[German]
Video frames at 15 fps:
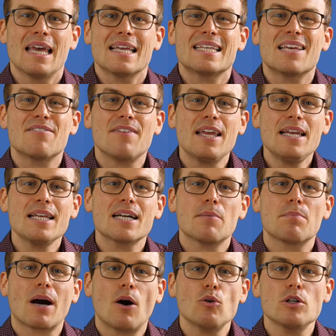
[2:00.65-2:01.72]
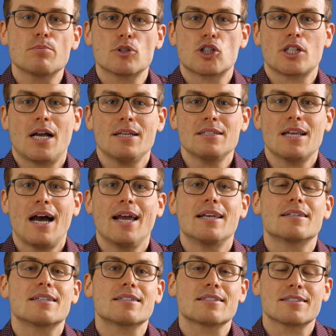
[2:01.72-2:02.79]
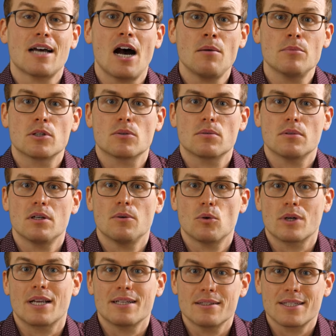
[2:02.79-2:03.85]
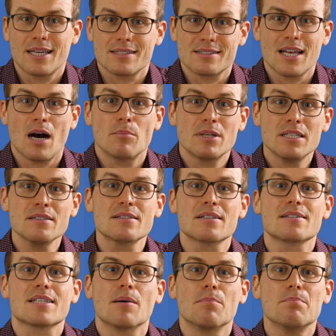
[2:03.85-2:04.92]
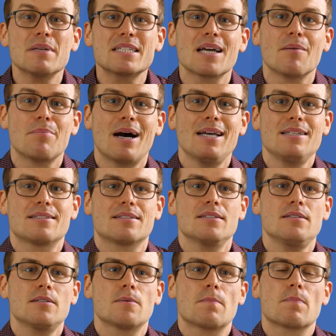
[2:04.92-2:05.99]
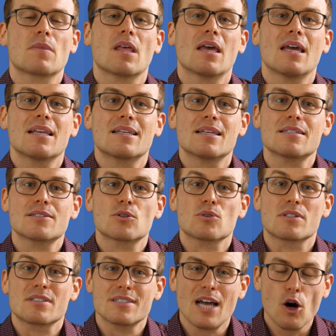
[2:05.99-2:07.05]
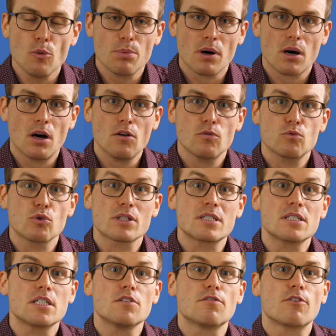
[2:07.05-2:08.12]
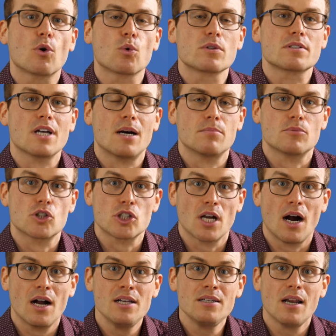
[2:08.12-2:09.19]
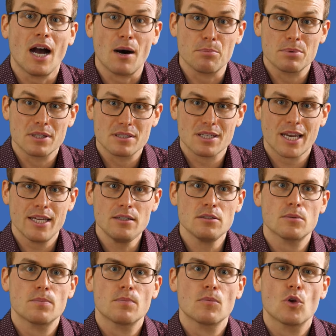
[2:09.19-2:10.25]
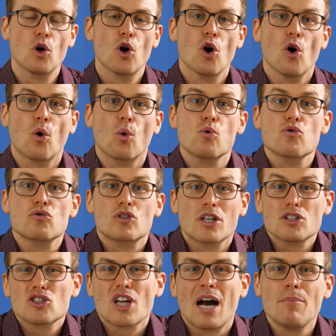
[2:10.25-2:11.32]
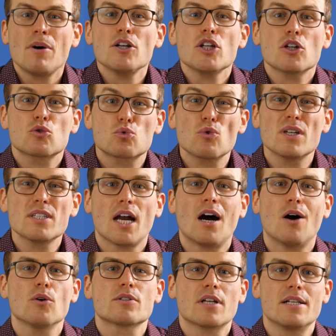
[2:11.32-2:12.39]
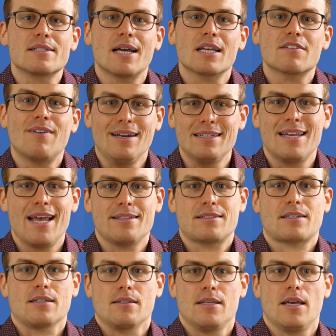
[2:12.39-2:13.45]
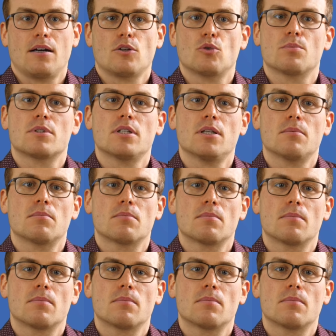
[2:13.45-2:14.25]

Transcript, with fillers: Je weniger braune Bestandteile des Samen oder der Samen insgesamt mit dabei sind, desto sauberer wurden die Flohsamenschalen abgetrennt und das kann man ja durchaus als ein Qualitätskriterium sehen.